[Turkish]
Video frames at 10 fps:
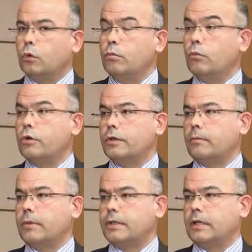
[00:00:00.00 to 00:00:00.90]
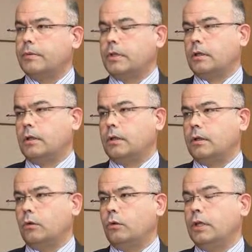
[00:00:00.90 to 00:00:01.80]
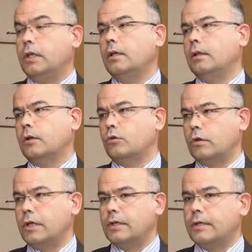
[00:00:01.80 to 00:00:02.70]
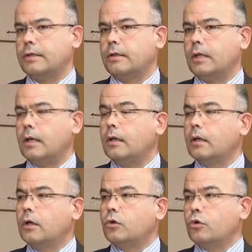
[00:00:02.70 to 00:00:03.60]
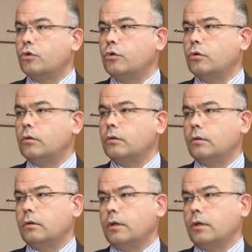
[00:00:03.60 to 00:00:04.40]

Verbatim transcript: doğum borçlanması yapacakları o iki yıllık süre içerisinde çocuğun e,